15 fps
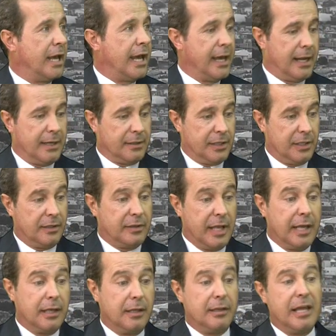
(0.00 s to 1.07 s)
É ela que
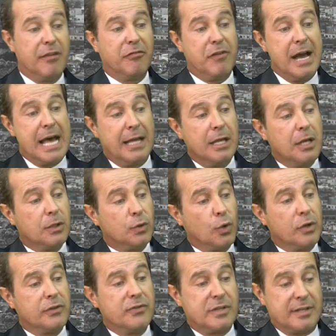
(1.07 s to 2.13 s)
tem que levar
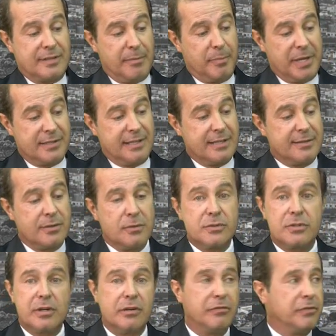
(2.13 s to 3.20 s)
toda essa prestação de
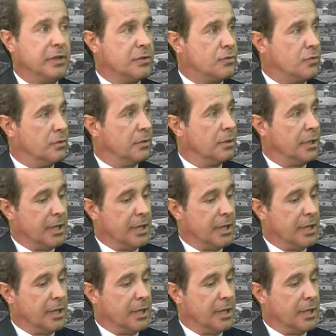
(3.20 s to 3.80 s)
serviço